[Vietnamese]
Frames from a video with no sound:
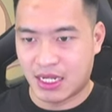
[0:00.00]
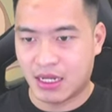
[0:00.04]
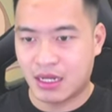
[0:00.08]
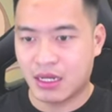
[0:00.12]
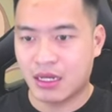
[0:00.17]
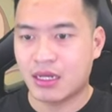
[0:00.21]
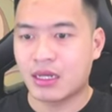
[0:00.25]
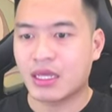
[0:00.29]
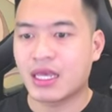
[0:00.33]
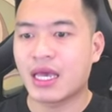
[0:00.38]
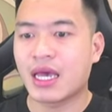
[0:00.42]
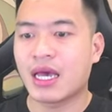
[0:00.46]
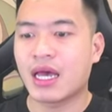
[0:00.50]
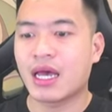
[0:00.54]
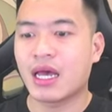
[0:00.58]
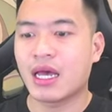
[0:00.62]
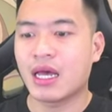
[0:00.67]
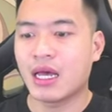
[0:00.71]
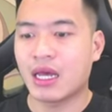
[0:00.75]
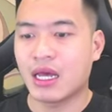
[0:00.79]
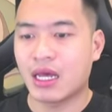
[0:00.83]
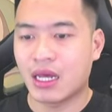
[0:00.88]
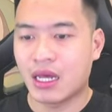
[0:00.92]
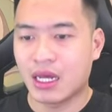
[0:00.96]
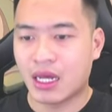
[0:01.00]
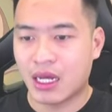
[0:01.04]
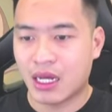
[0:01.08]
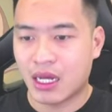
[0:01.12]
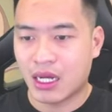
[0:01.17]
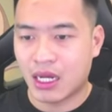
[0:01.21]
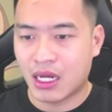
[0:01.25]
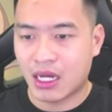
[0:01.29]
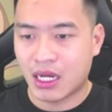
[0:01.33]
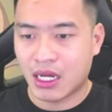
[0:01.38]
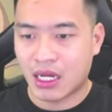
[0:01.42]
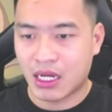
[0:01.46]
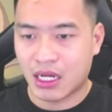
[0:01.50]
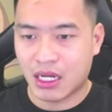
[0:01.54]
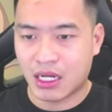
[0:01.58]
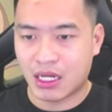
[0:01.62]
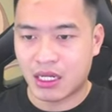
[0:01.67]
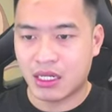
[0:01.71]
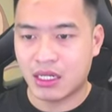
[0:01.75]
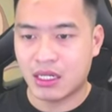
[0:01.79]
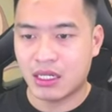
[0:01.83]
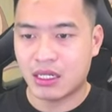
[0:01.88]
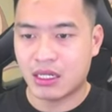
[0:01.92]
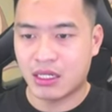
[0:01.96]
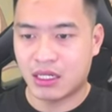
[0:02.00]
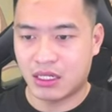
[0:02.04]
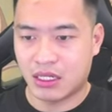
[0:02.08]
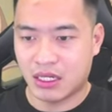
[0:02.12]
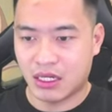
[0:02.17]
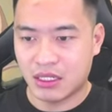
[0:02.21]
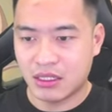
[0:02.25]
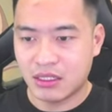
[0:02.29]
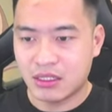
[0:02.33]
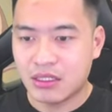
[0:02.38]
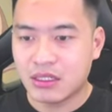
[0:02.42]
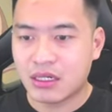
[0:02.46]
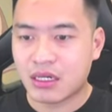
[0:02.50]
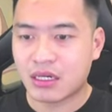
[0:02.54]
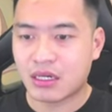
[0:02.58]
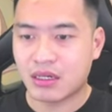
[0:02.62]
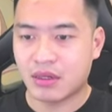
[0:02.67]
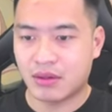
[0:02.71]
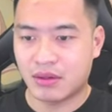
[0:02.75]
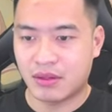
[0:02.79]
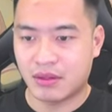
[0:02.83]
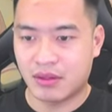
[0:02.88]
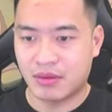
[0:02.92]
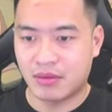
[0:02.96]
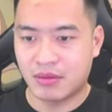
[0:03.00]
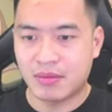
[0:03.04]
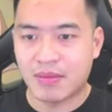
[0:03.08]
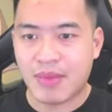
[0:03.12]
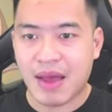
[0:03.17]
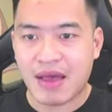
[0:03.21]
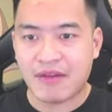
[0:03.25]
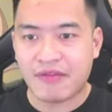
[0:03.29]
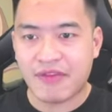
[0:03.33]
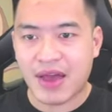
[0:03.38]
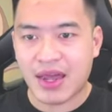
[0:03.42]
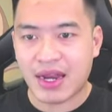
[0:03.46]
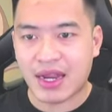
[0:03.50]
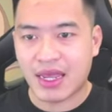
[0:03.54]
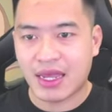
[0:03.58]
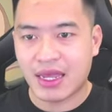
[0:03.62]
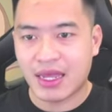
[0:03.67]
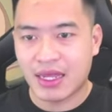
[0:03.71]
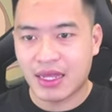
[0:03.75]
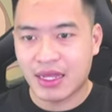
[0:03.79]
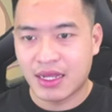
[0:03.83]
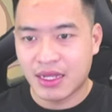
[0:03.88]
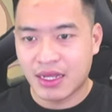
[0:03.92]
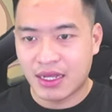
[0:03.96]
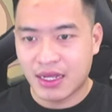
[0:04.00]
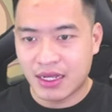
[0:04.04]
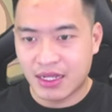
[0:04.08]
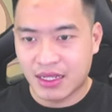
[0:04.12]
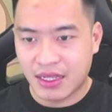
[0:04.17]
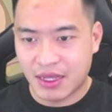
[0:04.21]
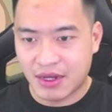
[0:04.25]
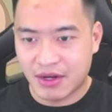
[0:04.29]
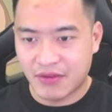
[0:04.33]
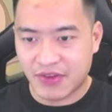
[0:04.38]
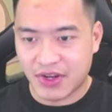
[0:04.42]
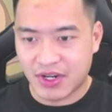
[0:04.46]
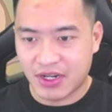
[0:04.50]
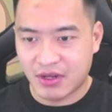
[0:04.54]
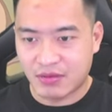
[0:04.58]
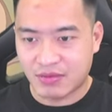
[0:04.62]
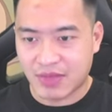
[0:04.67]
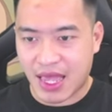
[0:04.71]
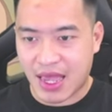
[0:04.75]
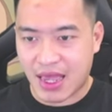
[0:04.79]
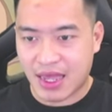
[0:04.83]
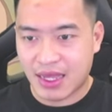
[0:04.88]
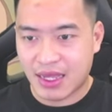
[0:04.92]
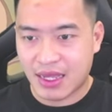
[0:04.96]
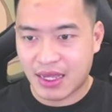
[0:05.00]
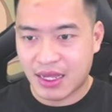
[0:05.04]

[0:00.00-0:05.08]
Ơ kìa. Ờ, ừ được. Ba phát này. Thêm được phát nữa không ta?